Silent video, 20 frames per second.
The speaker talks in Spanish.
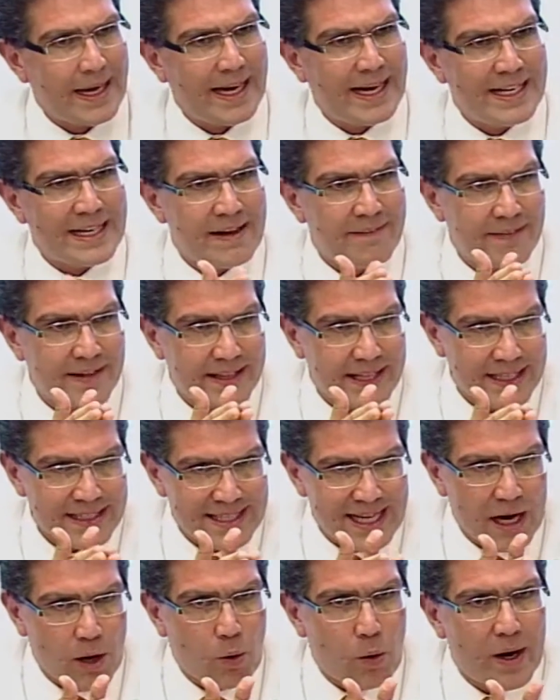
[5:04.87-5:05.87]
en
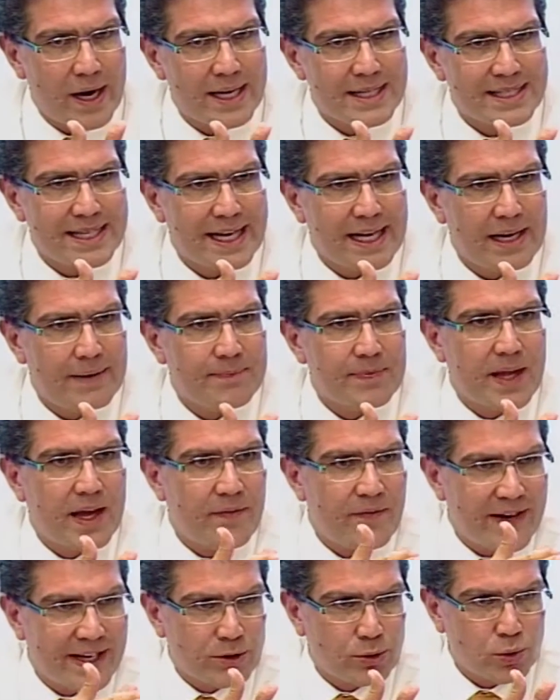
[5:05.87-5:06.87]
evidencia de cuál es el
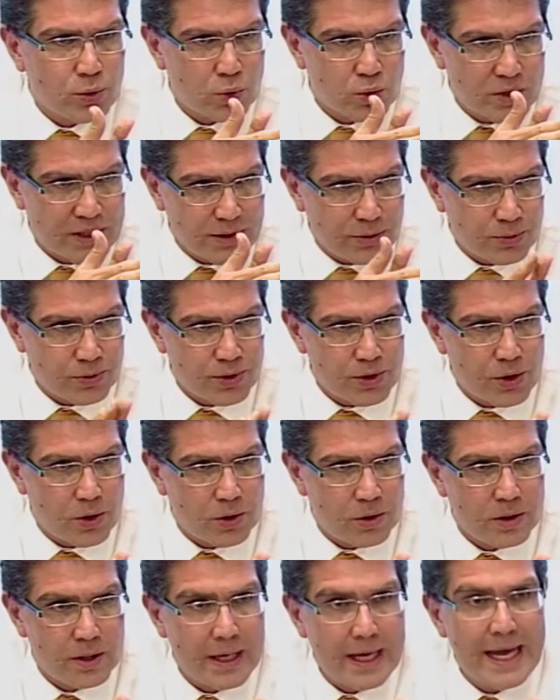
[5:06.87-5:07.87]
efecto
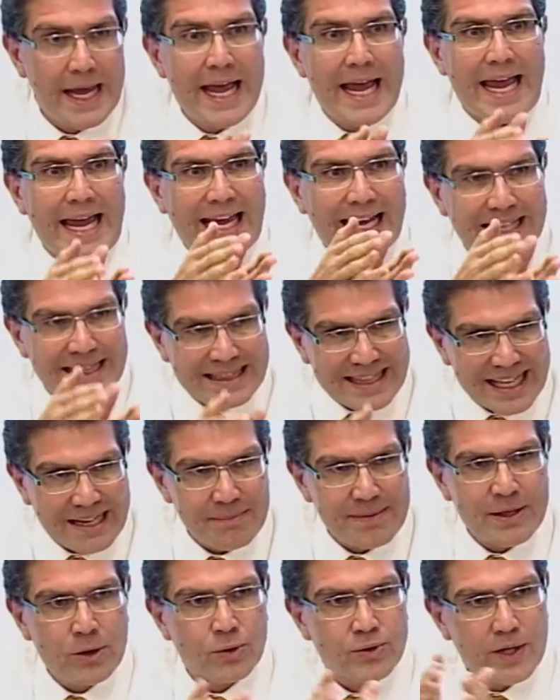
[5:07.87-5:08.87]
sustitución en
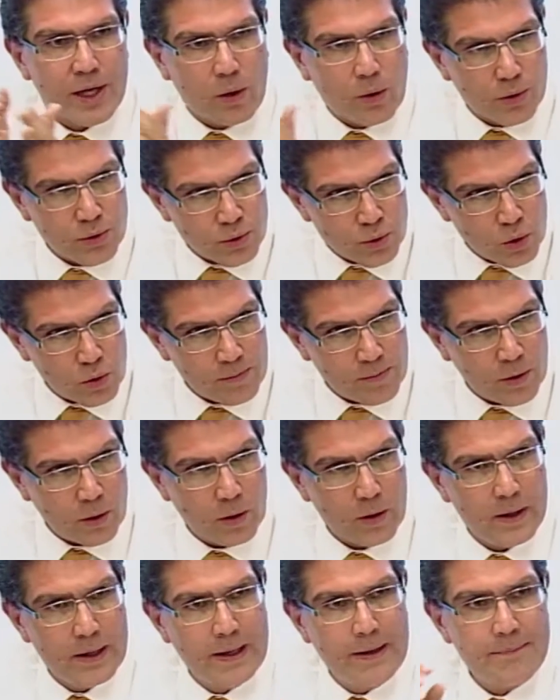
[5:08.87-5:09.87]
términos de consumo
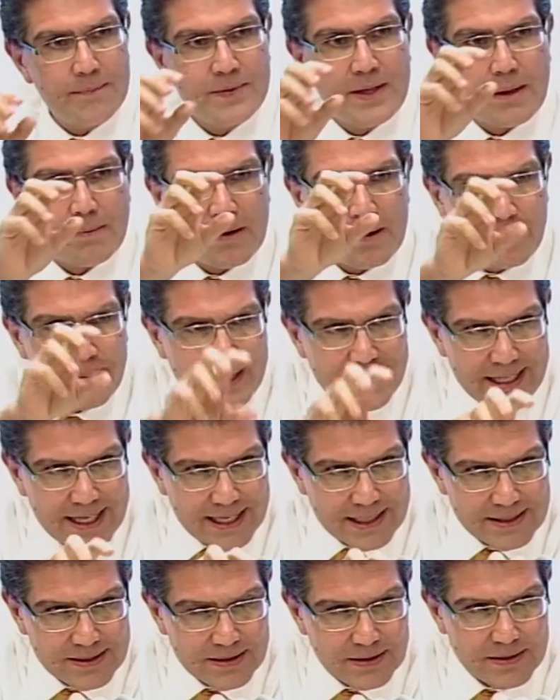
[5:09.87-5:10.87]
de
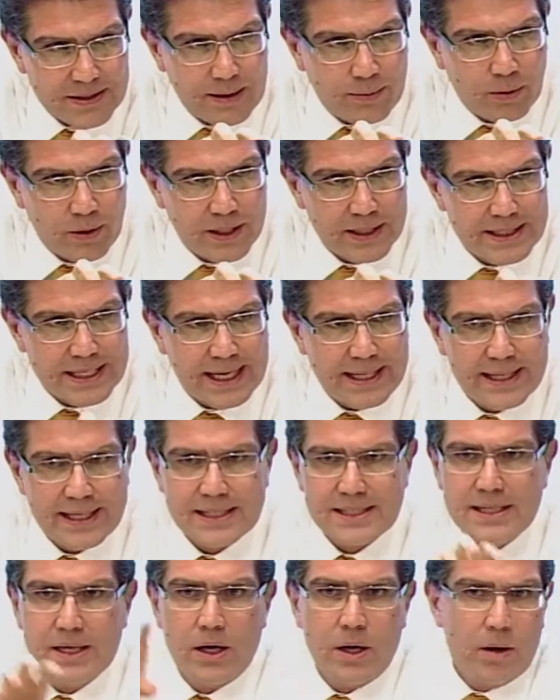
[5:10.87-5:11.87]
bebidas
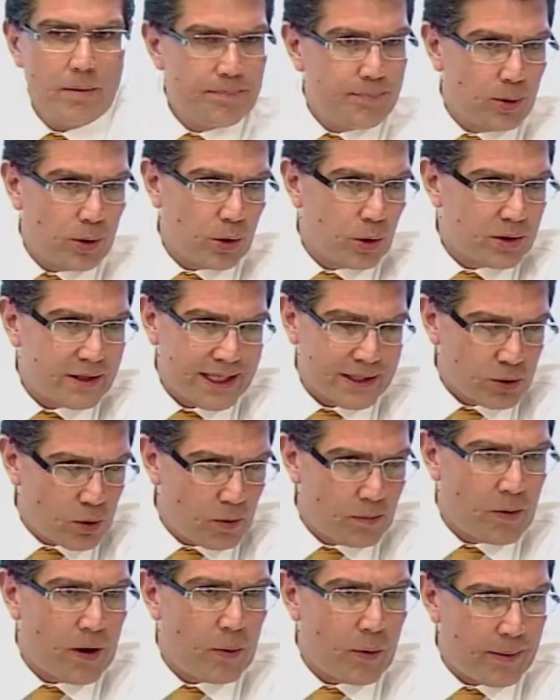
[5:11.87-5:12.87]
saborizadas por otras
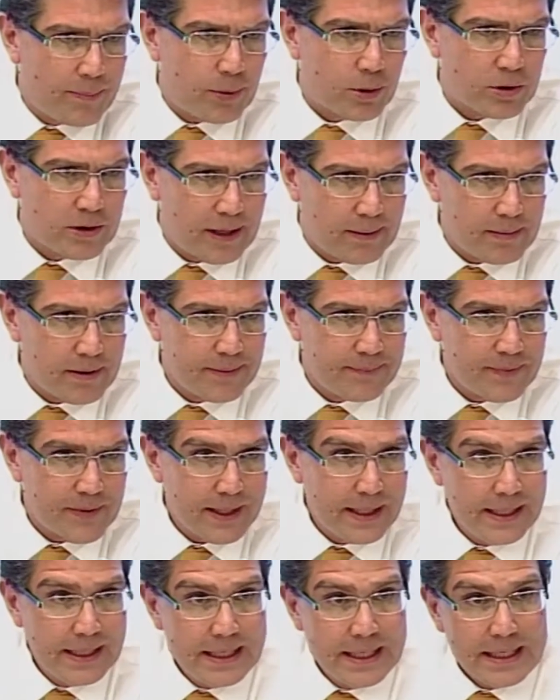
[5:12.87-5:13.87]
como agua potable.
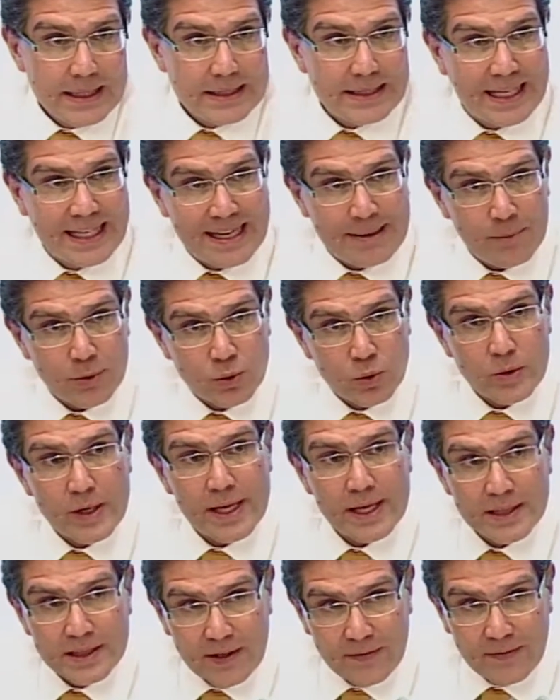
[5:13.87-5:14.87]
Tenemos
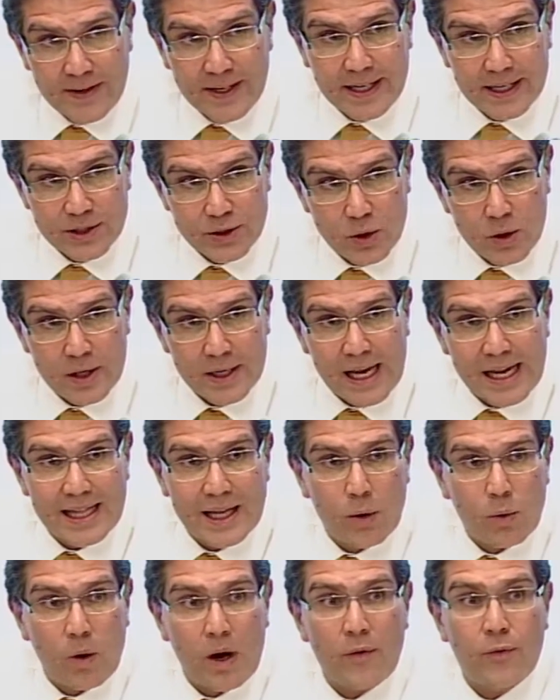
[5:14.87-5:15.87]
una identificación real
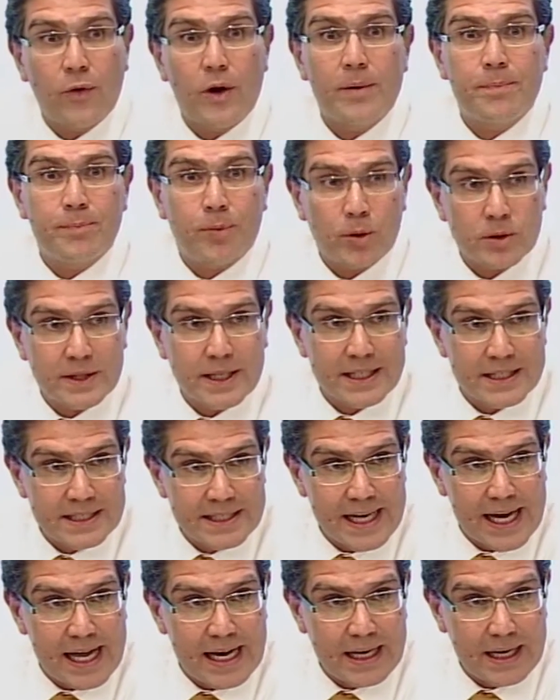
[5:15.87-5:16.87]
de cuál fue el
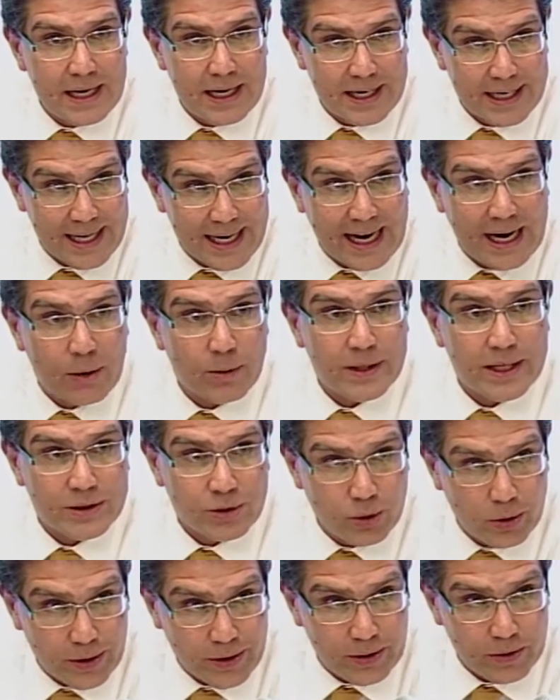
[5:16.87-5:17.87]
potencial
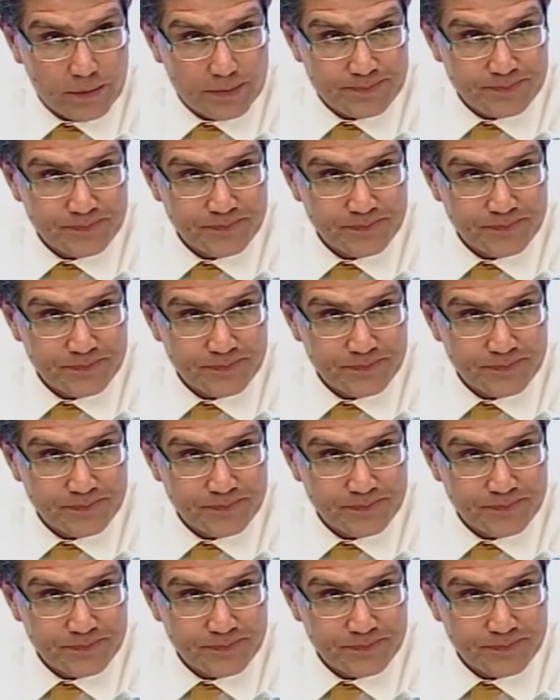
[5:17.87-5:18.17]
recaudatorio.